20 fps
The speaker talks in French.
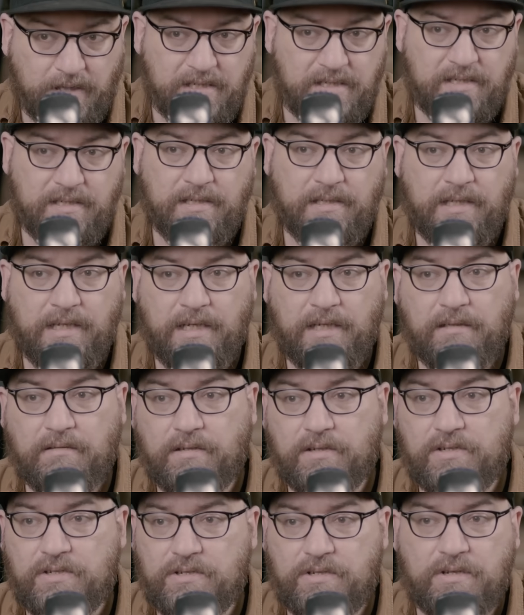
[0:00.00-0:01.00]
décider
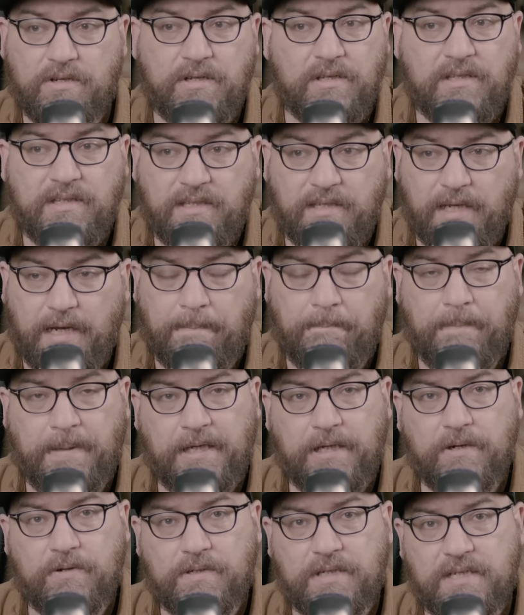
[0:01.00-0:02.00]
de se
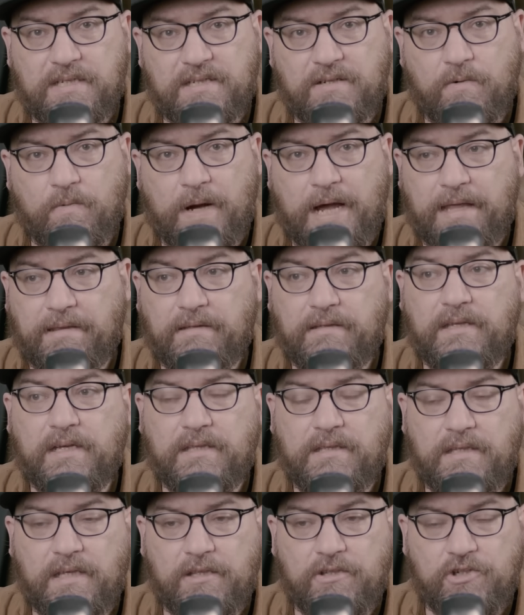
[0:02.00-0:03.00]
taper un escouade de
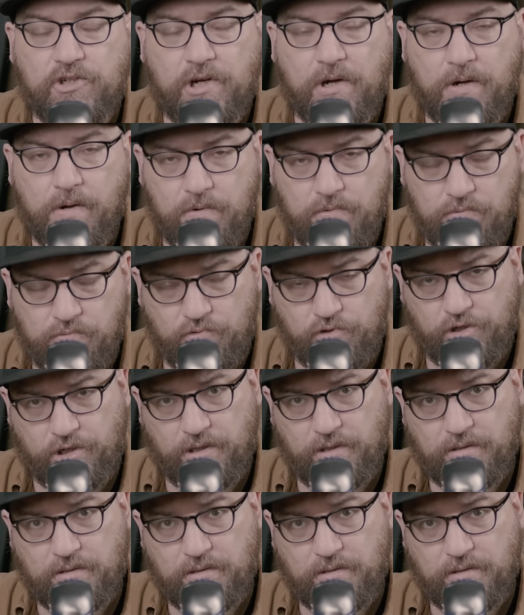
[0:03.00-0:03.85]
ninjas rouges.